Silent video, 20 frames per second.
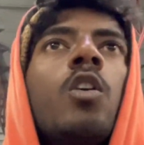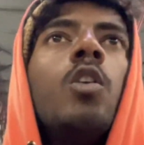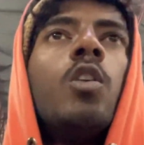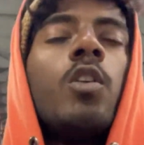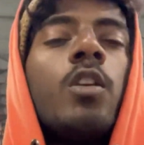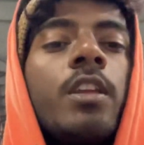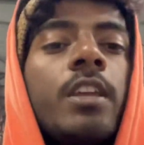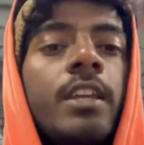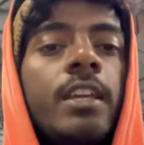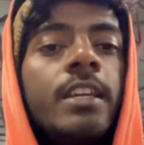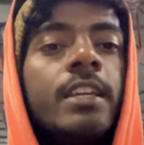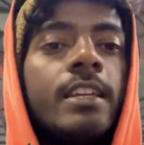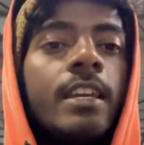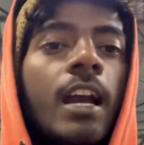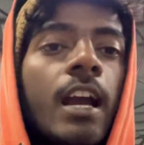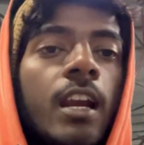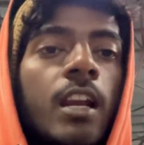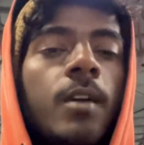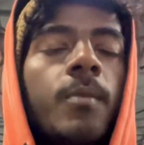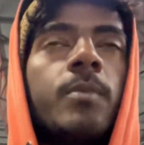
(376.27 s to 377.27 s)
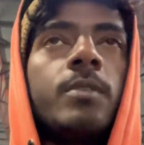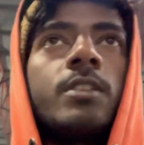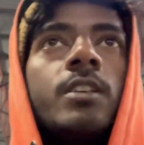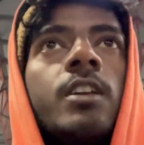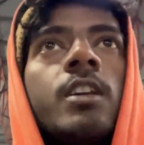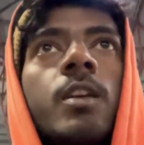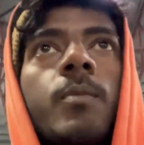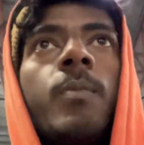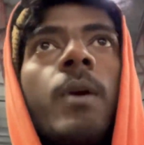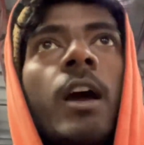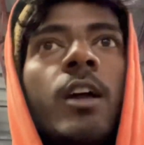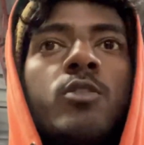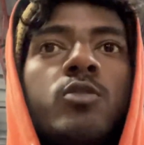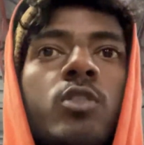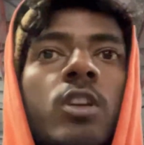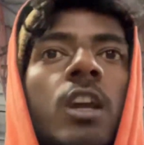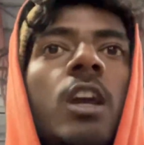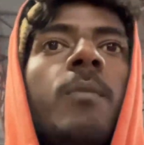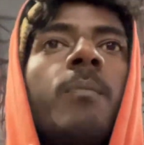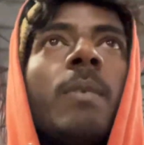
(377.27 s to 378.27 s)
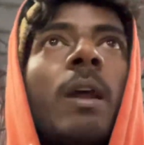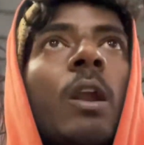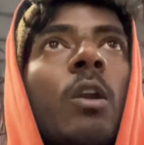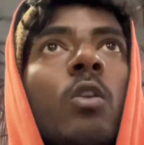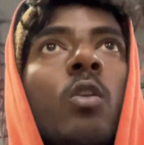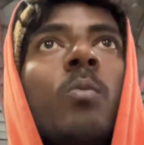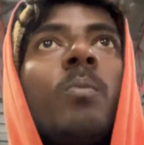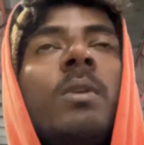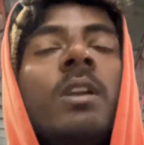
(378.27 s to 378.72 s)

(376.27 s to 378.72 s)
और ग्यारह बजे के बाद जो है मेट्रो